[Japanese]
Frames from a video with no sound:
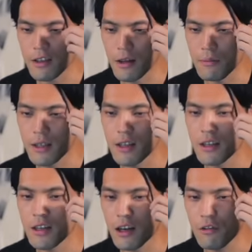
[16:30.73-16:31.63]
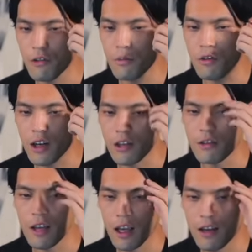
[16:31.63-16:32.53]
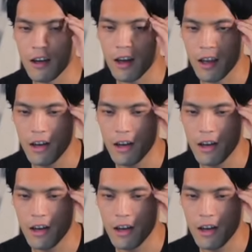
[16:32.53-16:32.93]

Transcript: 3万3000円。これはもう買ってください。はい